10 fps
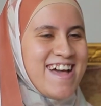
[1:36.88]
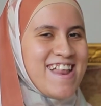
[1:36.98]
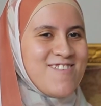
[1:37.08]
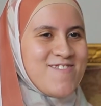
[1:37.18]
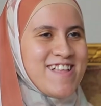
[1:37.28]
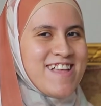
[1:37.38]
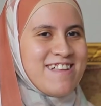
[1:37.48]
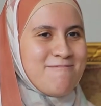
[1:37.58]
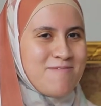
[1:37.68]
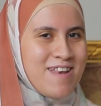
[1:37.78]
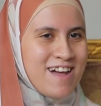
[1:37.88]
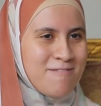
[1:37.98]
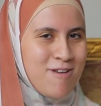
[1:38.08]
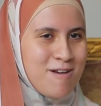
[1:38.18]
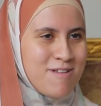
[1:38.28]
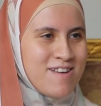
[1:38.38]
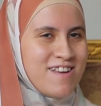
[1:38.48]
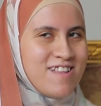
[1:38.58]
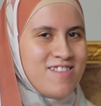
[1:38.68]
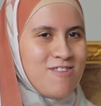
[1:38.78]
قال لي فعلا انا ببلغك بخبر
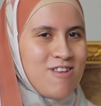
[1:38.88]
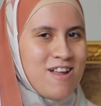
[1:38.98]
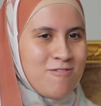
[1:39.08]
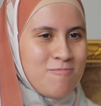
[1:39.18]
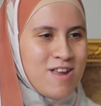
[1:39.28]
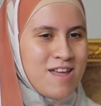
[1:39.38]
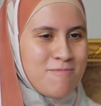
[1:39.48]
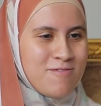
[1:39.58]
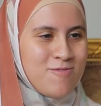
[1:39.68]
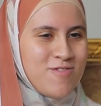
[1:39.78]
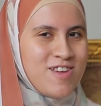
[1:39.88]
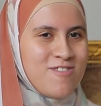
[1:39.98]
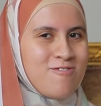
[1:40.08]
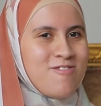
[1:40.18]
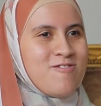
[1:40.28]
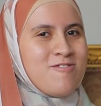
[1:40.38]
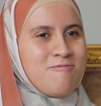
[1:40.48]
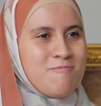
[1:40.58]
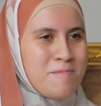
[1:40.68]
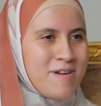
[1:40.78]
ان انت الاولى على الجمهوريه مكفوفين
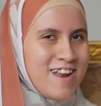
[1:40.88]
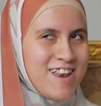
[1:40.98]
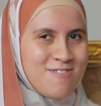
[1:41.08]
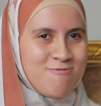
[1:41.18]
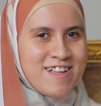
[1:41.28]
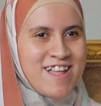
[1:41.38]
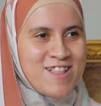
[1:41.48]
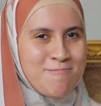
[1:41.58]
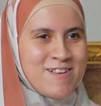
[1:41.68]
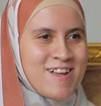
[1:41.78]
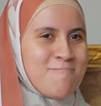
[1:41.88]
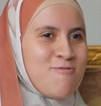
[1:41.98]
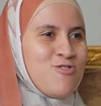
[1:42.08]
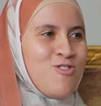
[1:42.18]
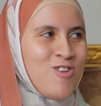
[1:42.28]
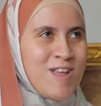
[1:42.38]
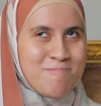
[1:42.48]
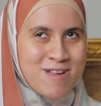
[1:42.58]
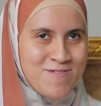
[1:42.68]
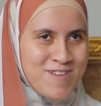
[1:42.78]
وببارك لك وكده طبعا كان المفروض اقول الله
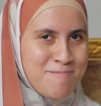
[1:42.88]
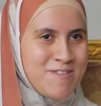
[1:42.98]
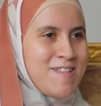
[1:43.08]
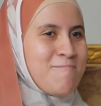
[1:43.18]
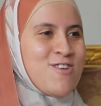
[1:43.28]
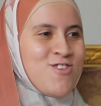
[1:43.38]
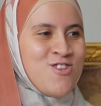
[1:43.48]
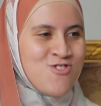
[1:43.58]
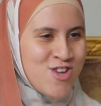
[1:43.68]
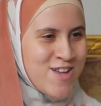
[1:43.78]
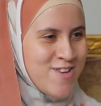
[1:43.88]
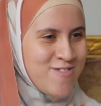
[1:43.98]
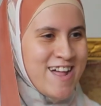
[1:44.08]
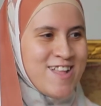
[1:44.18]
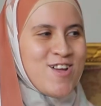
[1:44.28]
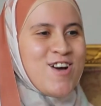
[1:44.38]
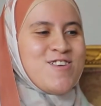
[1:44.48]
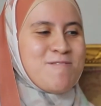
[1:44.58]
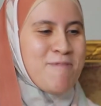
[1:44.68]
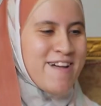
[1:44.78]
يبارك فيك بس ده ما حصلش وانا قعدت
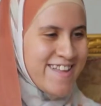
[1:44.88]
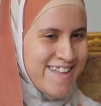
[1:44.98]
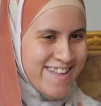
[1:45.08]
اعيط بقى ليه